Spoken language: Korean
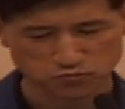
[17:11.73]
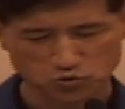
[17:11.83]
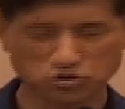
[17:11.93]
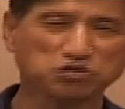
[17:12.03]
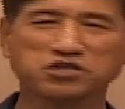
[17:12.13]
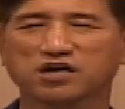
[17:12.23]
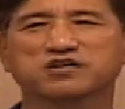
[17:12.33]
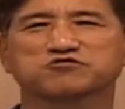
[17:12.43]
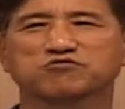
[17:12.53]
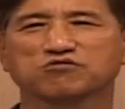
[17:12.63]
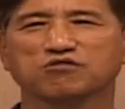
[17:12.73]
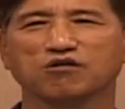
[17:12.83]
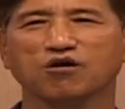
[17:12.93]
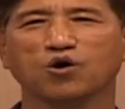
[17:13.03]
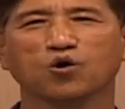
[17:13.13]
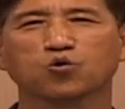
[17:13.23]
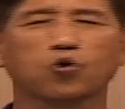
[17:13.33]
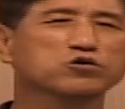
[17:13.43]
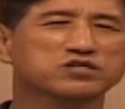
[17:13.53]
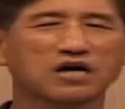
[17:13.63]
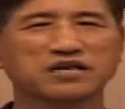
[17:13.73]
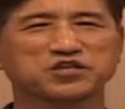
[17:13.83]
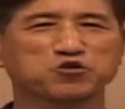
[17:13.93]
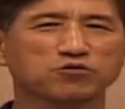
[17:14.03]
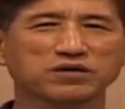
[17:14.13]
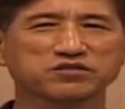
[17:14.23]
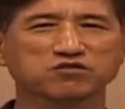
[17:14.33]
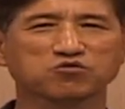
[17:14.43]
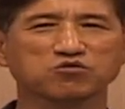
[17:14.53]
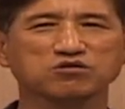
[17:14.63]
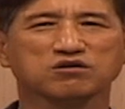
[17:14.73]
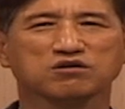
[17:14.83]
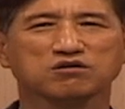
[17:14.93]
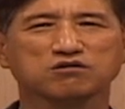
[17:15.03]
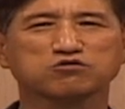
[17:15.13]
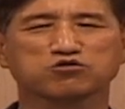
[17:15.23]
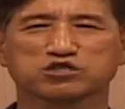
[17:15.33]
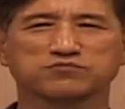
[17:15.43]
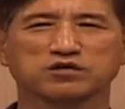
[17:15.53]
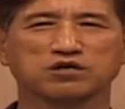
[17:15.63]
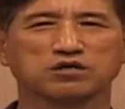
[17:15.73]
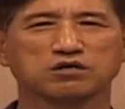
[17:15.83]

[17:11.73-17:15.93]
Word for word: 이렇게 해가지고요, 공사가 안 되도록 만들었고, 흩어짐을